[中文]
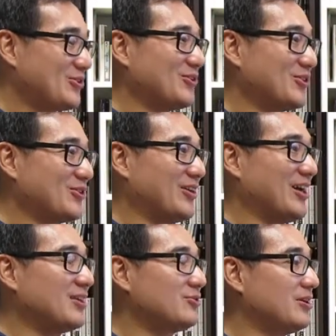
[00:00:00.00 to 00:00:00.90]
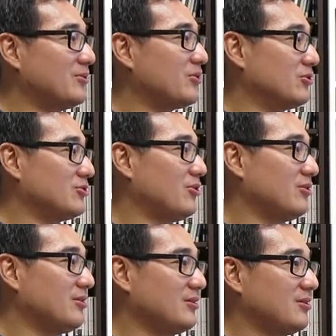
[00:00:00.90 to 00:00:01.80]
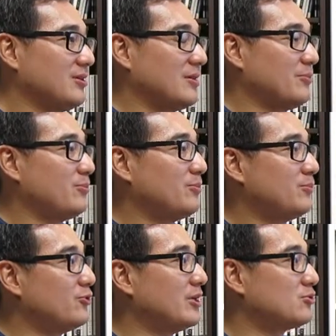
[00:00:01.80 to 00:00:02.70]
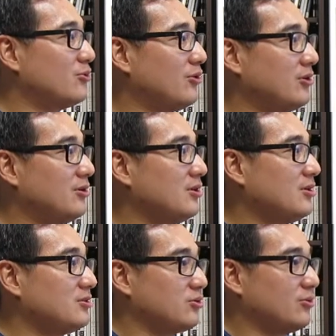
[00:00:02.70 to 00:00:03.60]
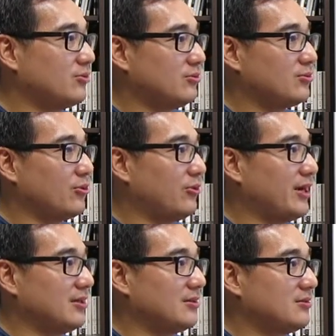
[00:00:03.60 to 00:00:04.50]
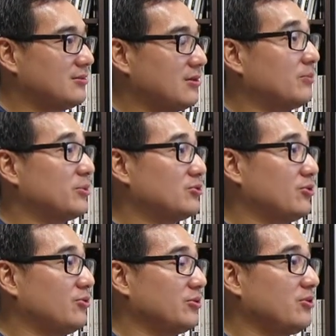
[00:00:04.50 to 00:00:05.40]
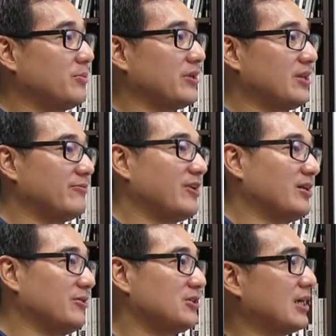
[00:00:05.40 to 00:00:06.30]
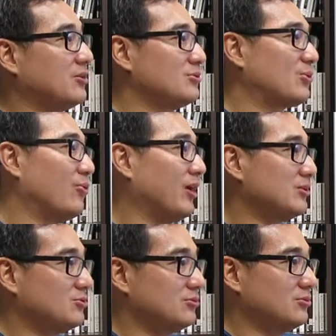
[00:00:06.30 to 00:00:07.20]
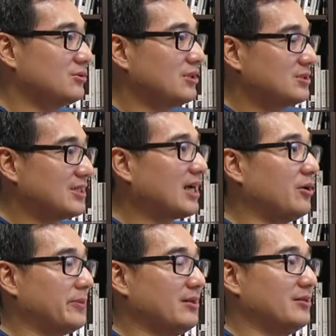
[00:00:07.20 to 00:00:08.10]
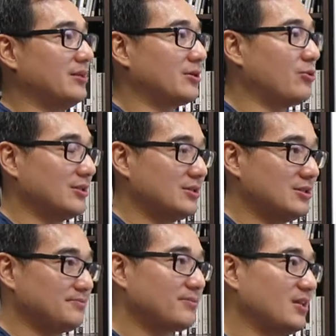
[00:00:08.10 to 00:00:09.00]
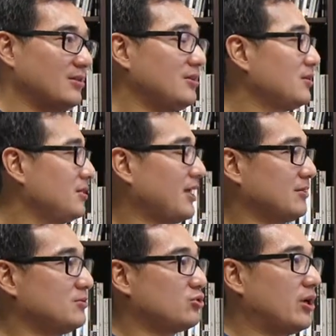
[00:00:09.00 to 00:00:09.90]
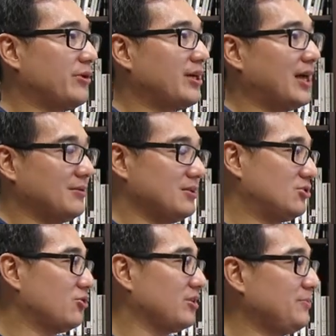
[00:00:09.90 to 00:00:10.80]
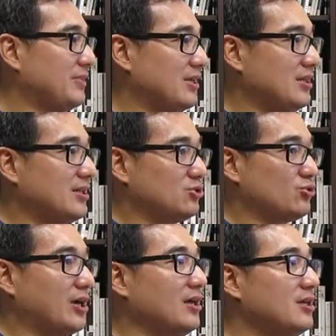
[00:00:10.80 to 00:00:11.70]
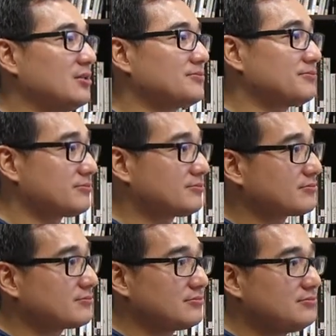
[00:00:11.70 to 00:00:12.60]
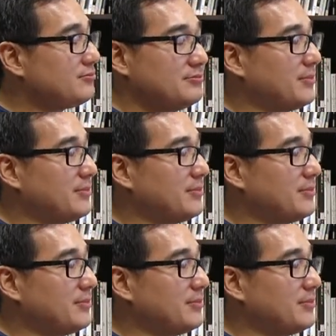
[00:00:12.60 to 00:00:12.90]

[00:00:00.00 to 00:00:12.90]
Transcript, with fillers: 对对对，啊，所以有时候也不能说从国外哦，比如说，因为我们研发也会常去国外去参考别人的款式，那你啊抓回来你就一比一的抓，照本宣科没办法，